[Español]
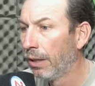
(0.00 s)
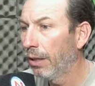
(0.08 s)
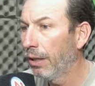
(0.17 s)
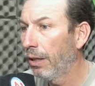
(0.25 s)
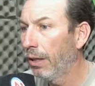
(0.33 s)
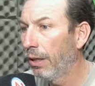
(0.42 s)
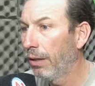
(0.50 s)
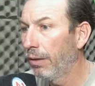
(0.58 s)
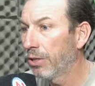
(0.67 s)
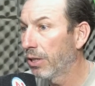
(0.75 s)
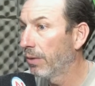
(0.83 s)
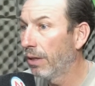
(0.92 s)

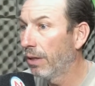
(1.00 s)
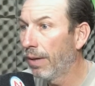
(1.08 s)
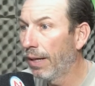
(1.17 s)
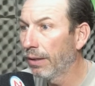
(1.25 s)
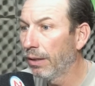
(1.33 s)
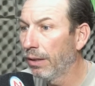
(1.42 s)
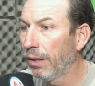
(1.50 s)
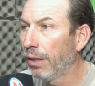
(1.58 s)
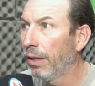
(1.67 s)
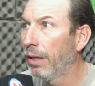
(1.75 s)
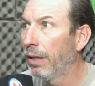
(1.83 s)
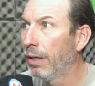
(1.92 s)
Eh, lleven el mate,
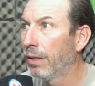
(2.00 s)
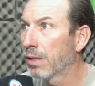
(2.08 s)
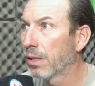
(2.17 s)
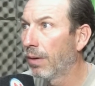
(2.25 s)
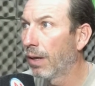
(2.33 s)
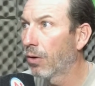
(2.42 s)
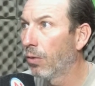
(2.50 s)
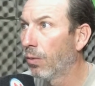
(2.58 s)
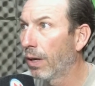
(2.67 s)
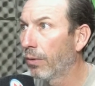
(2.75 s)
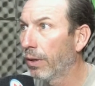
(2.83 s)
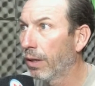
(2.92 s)
eh, se va a
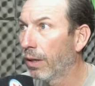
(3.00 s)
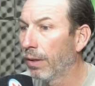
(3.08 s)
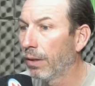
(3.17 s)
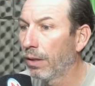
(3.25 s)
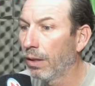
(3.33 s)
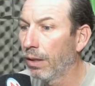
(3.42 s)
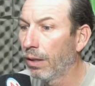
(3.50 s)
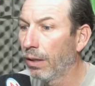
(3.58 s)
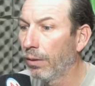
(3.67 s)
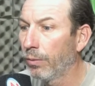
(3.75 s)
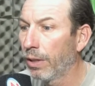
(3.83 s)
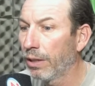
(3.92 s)
cobrar
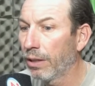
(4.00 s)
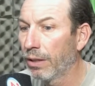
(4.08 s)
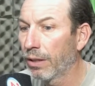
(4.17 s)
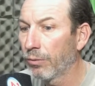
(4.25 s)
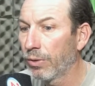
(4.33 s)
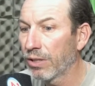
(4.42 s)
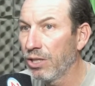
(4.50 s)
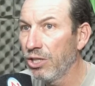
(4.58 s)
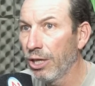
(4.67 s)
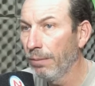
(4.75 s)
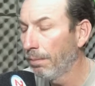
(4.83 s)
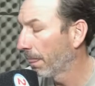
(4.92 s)
únicamente un alquiler de una
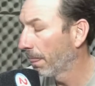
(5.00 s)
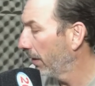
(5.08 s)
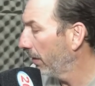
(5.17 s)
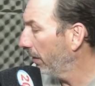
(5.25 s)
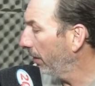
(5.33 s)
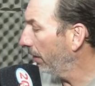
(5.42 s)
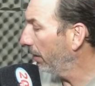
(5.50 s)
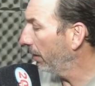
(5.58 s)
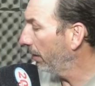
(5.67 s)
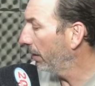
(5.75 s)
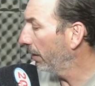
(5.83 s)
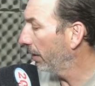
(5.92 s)
silla
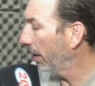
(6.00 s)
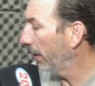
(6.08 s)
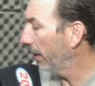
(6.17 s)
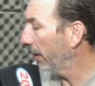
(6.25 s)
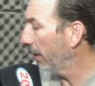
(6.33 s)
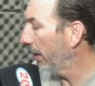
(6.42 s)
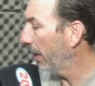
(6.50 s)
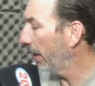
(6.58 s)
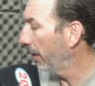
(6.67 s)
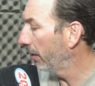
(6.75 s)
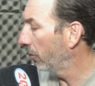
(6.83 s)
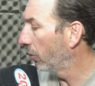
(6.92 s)
y el que quiera
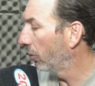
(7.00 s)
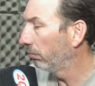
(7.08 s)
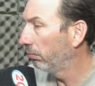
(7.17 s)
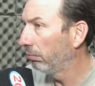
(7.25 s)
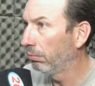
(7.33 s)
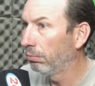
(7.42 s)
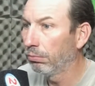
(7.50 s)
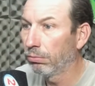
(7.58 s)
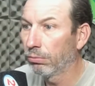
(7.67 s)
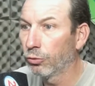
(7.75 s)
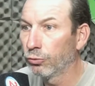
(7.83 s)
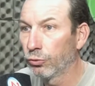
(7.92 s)
ir
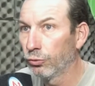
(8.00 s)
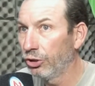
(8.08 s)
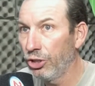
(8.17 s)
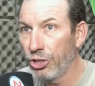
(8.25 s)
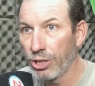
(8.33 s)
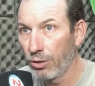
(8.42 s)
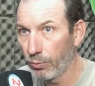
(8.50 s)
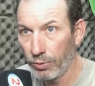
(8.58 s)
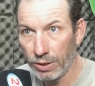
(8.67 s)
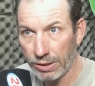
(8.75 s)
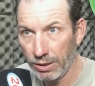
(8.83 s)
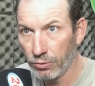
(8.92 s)
con, su silla lo
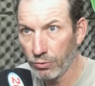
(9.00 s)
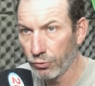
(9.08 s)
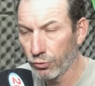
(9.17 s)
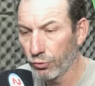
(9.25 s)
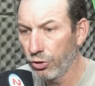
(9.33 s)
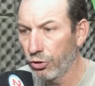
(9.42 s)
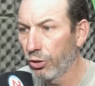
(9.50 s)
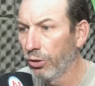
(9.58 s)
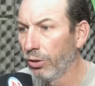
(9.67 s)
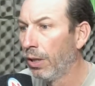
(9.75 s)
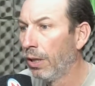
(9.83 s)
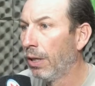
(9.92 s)
puede hacer o con su
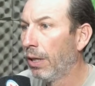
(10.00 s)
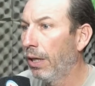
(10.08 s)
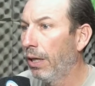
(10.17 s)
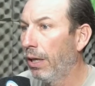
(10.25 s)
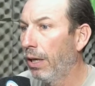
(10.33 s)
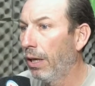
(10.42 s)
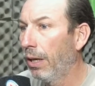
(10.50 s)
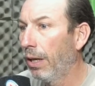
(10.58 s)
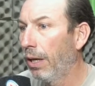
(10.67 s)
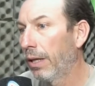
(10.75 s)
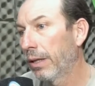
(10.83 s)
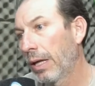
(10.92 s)
sillón. Eh,
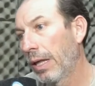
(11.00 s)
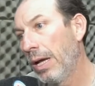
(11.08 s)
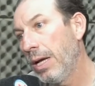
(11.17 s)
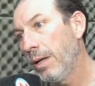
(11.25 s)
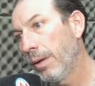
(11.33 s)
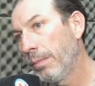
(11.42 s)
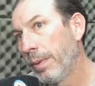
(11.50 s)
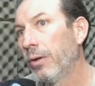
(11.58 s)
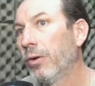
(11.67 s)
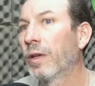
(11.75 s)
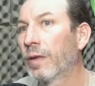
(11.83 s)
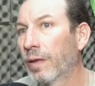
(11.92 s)
la entrada es libre,
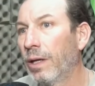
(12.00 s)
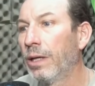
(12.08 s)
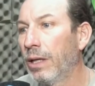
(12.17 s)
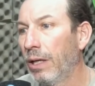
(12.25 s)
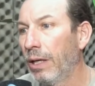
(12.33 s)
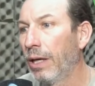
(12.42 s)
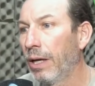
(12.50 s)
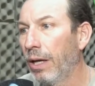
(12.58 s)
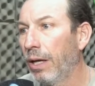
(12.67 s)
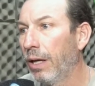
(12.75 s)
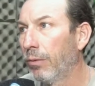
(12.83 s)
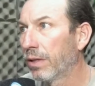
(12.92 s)
pero se hace el alquiler
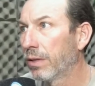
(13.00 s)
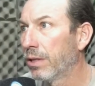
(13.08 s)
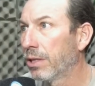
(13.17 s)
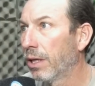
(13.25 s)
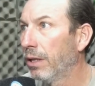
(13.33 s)
una silla.